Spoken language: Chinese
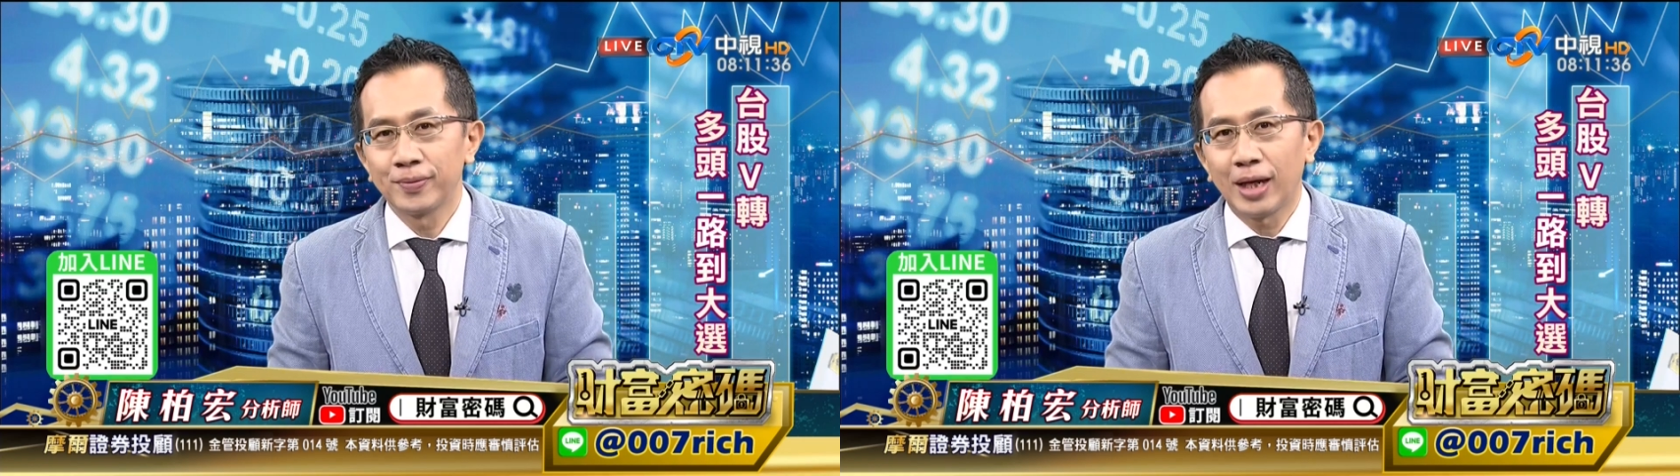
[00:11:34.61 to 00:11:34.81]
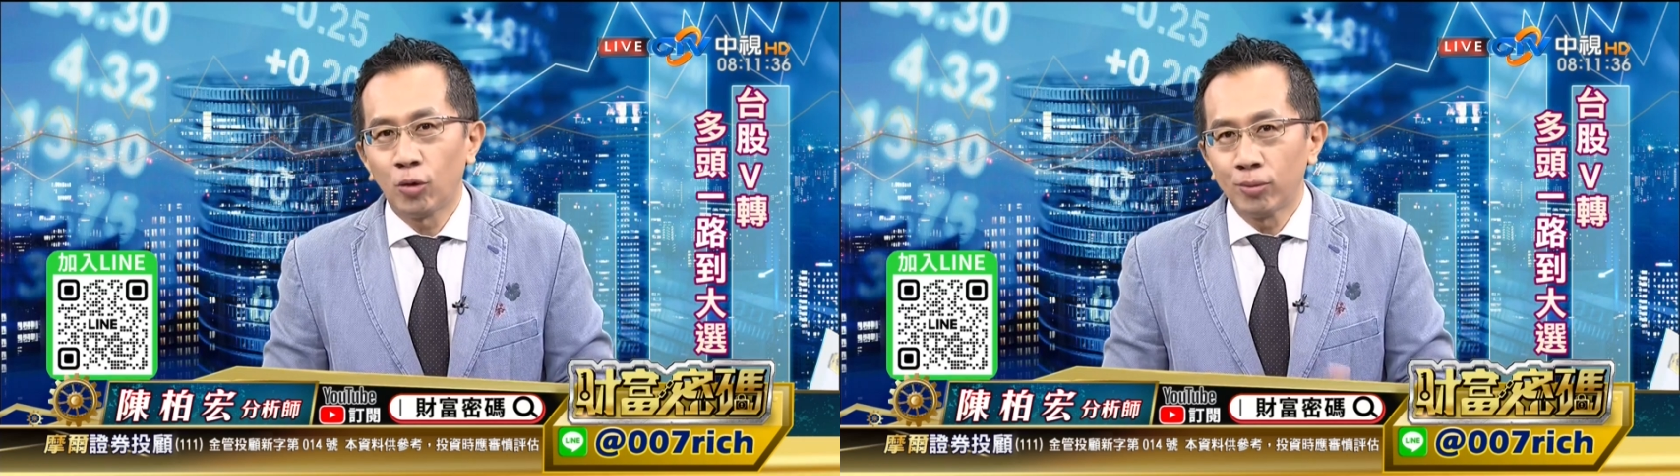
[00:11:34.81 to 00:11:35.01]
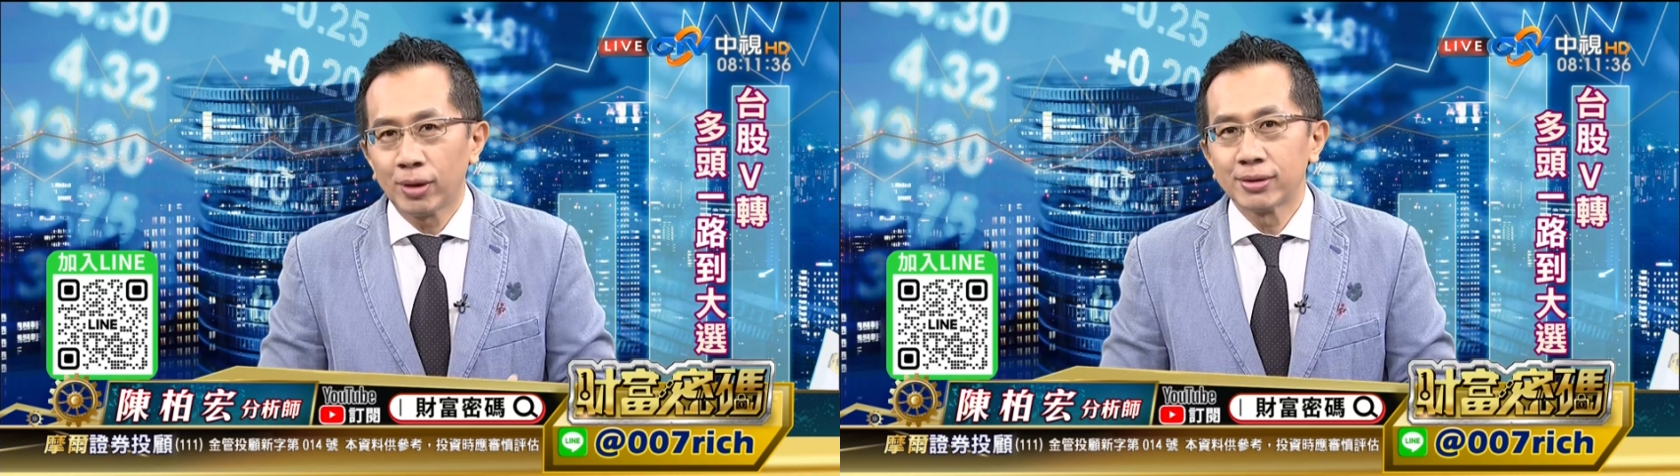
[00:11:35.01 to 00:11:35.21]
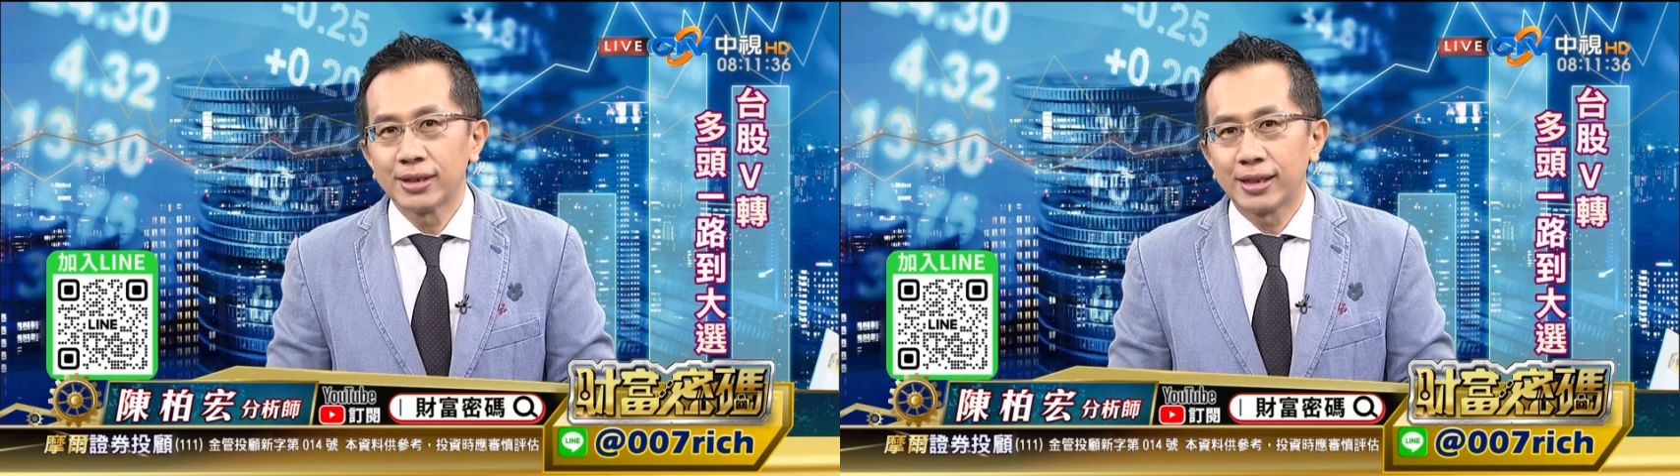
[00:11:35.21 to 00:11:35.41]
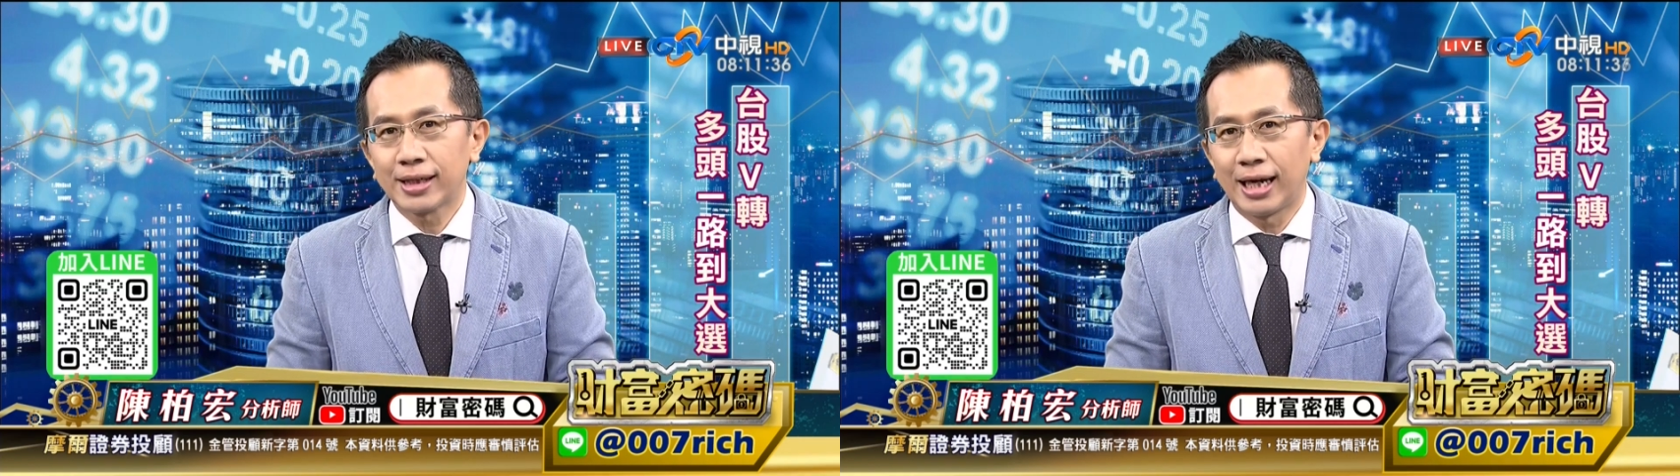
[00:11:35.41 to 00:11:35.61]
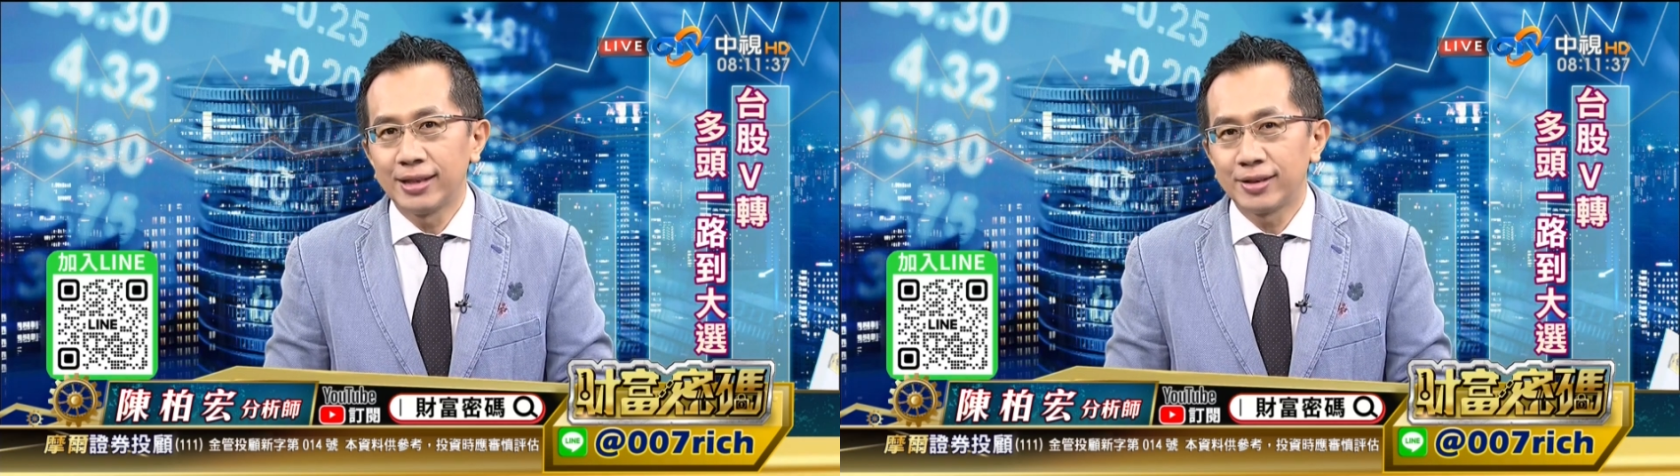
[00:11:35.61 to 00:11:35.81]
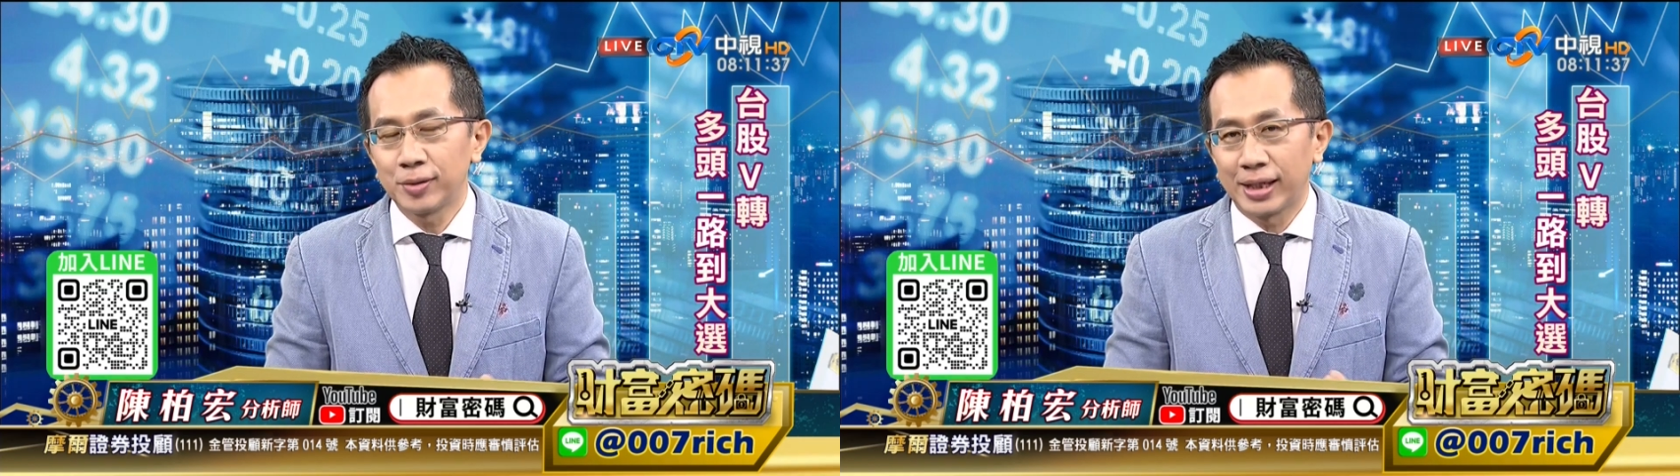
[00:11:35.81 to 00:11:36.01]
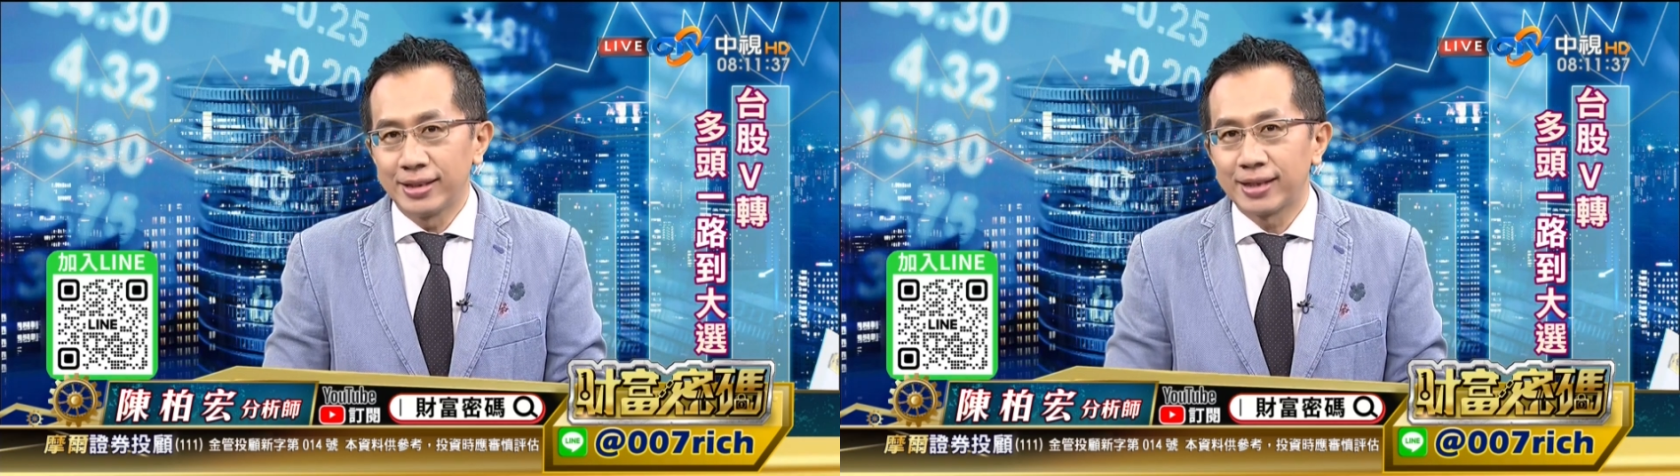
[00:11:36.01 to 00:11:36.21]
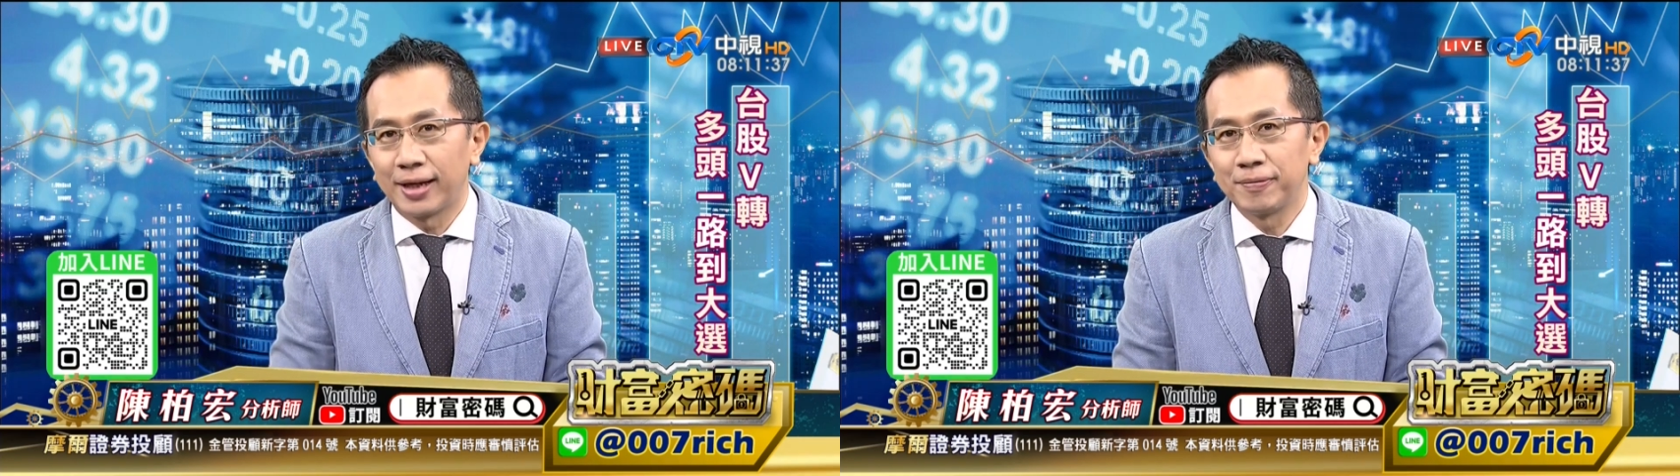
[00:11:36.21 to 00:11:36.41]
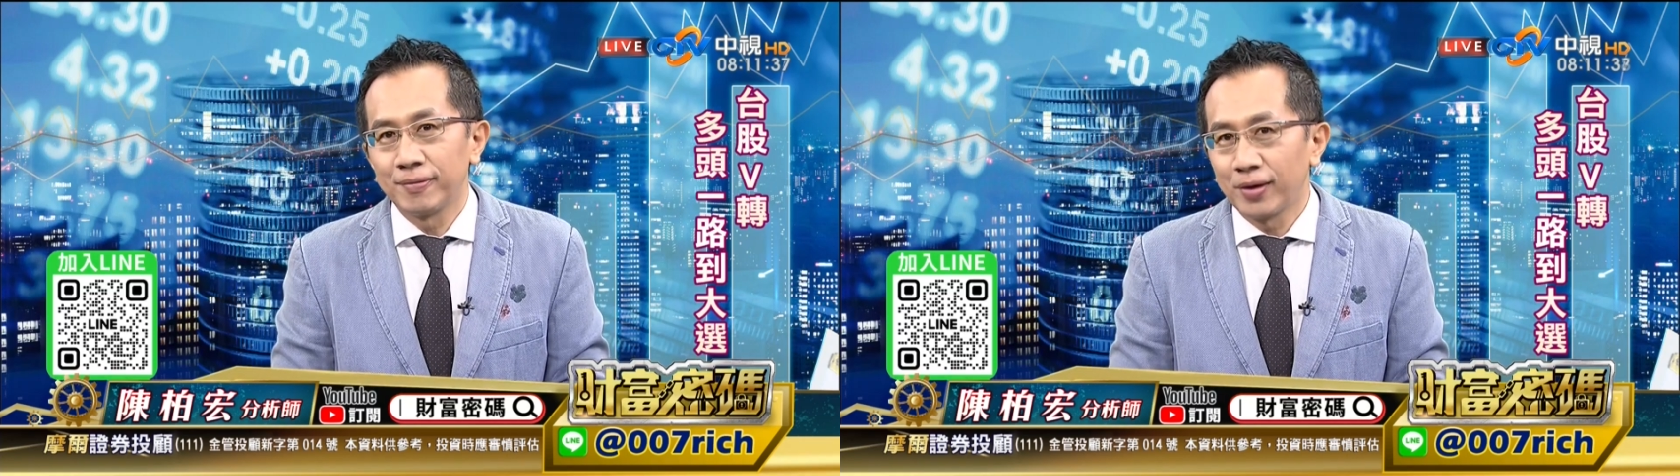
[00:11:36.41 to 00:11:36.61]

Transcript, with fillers: 那我们投资人该去跟谁？